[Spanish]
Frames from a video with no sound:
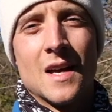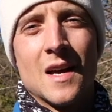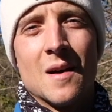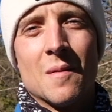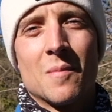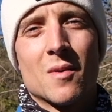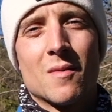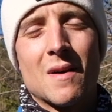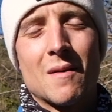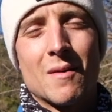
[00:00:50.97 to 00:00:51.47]

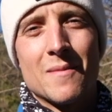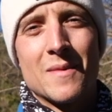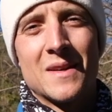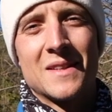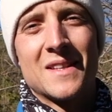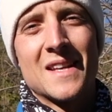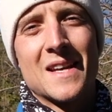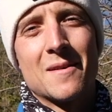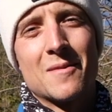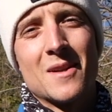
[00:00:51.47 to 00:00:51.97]

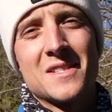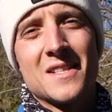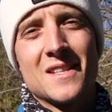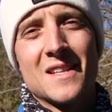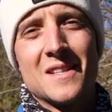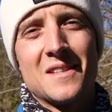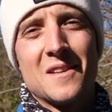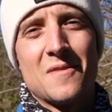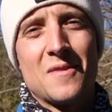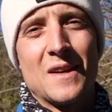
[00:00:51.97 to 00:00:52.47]
Probablemente ya habréis
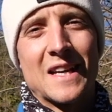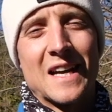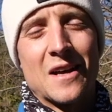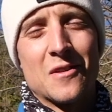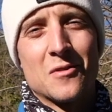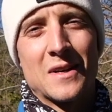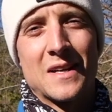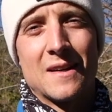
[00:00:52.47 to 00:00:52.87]
identificado